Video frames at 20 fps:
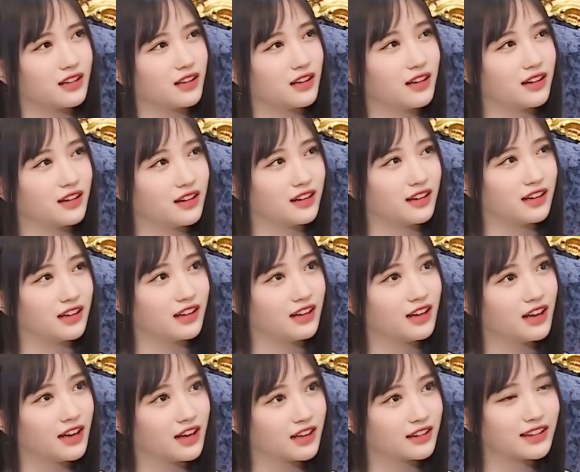呃，
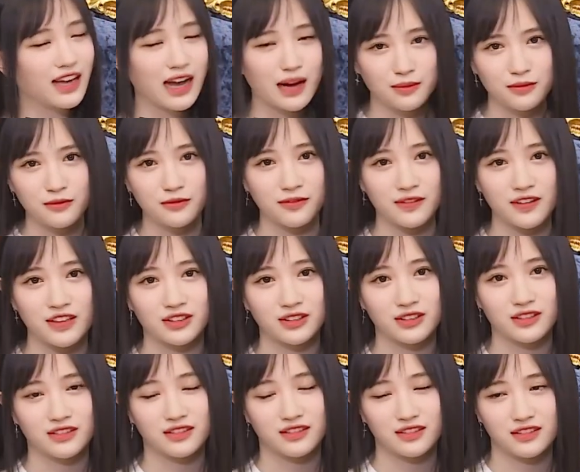大部分